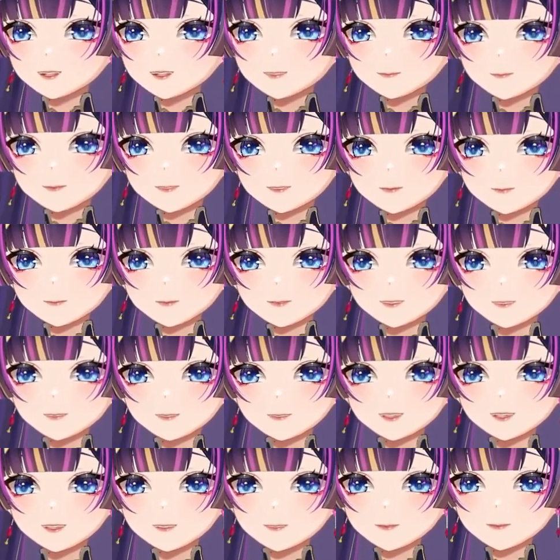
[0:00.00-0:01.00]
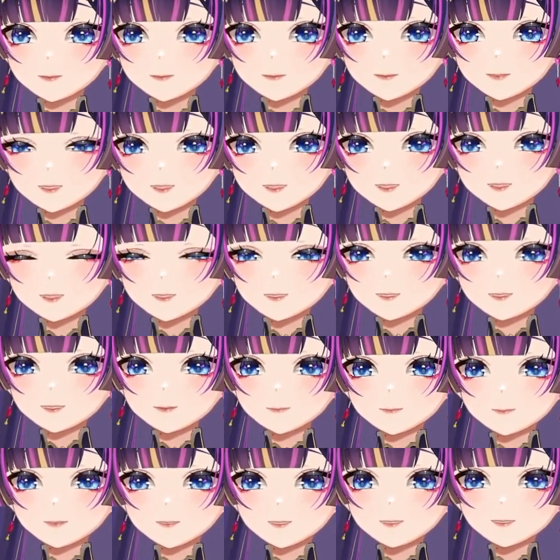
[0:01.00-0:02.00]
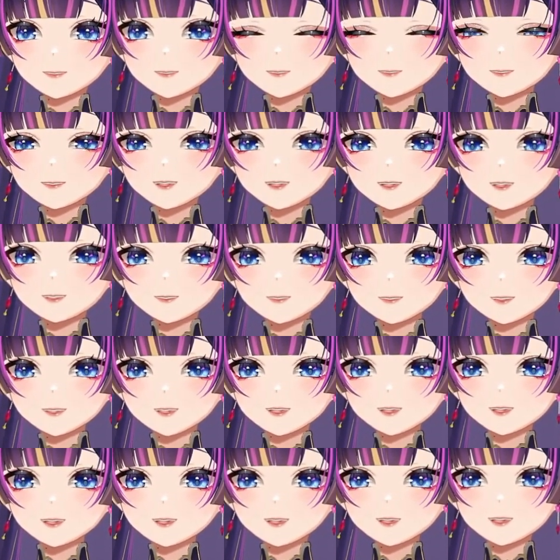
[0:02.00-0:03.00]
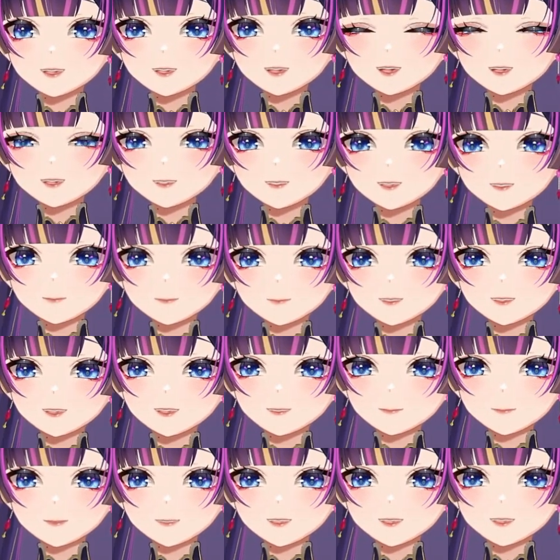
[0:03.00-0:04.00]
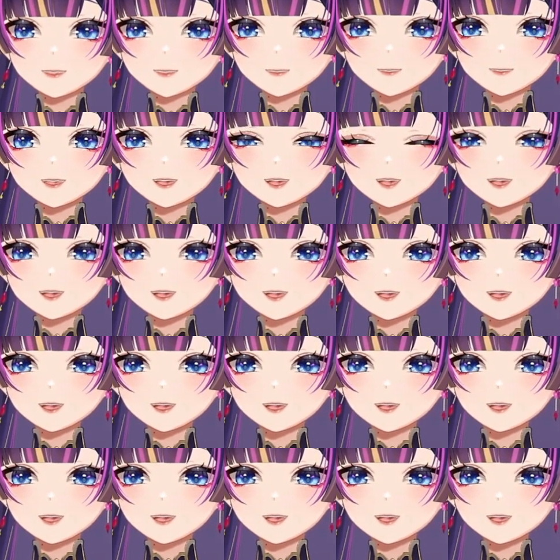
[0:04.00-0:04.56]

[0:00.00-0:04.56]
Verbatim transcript: very very seiso ya, nempel di lantai, nempel di meja,